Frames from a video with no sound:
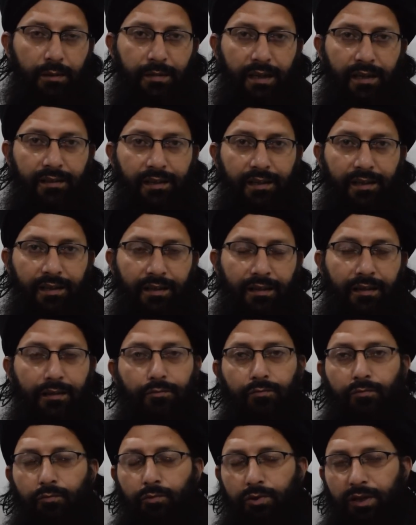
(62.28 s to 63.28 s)
बयान करने लगा
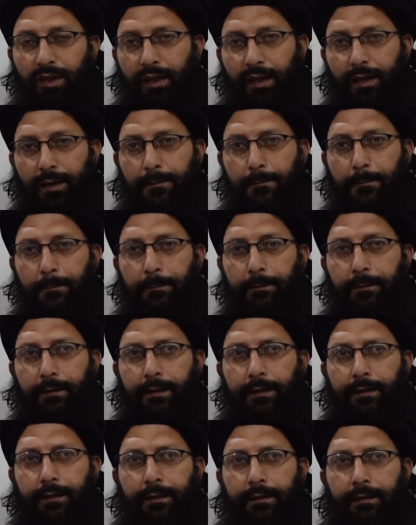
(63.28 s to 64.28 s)
हूँ वो ये है
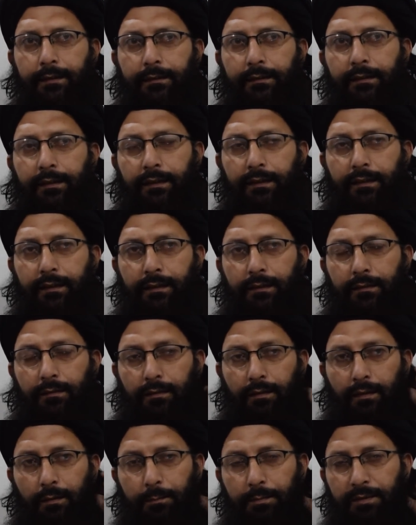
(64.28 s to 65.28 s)

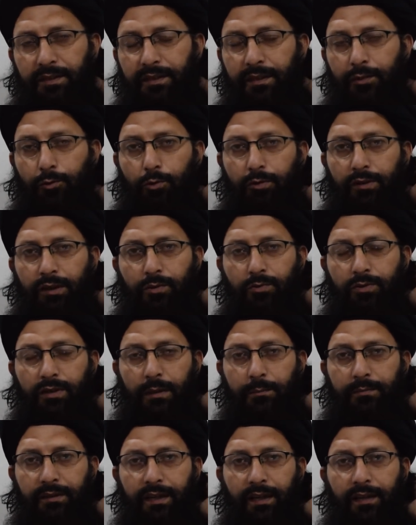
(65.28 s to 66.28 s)
कि पिछले दो दिनों
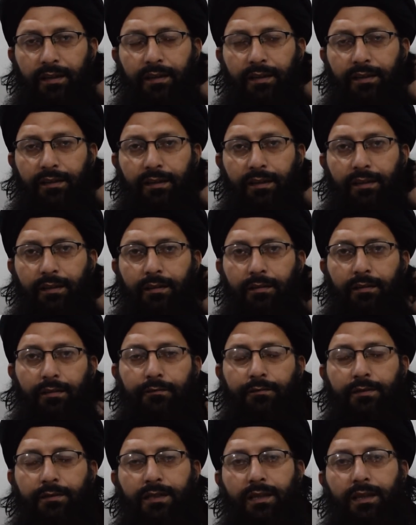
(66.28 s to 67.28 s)
से हम देख रहे हैं कि
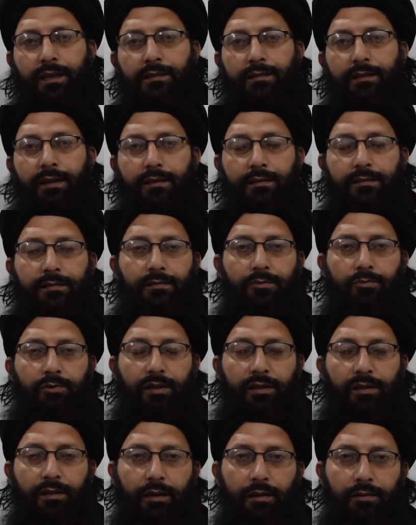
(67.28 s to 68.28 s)
वज़ी साइंस और
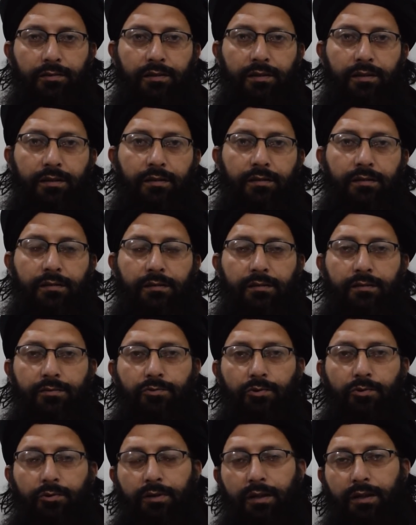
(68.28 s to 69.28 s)
टेक्नोलॉजी
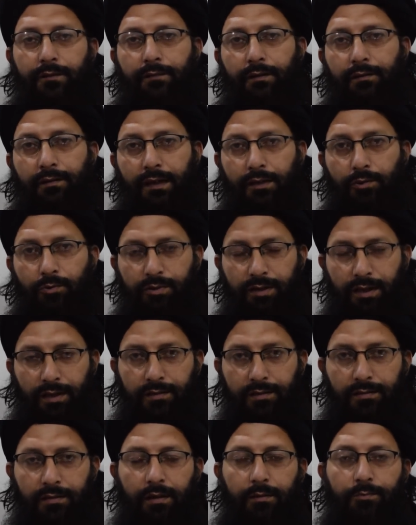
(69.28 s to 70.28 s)
चौधरी फवाद
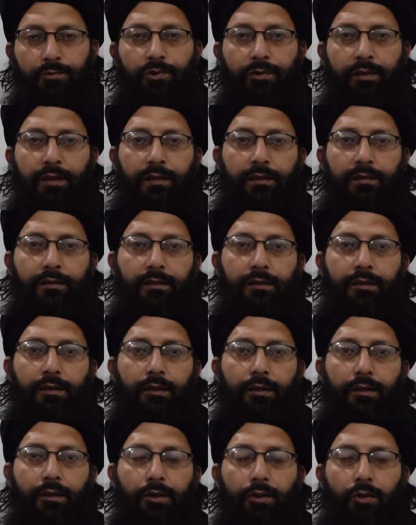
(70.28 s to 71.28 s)
हुसैन साहब जो हैं
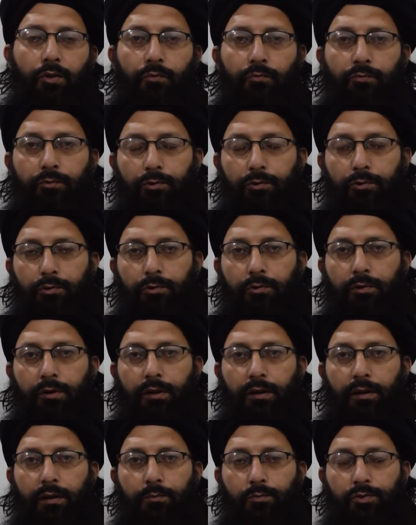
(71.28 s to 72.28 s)
वो
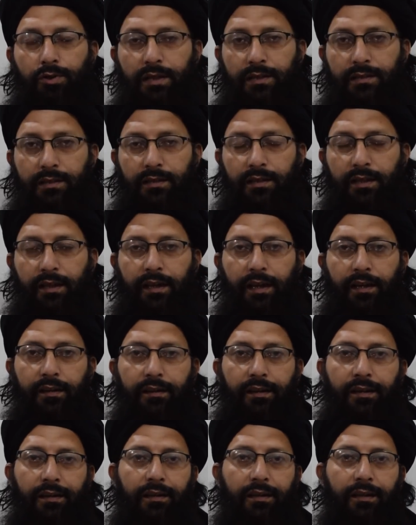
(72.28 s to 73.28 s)
मुसलसल ये कह
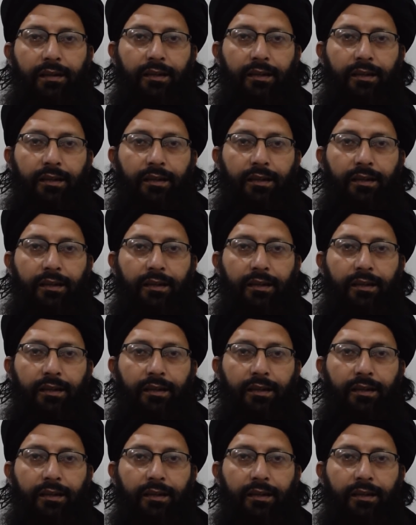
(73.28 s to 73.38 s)
रहे हैं कि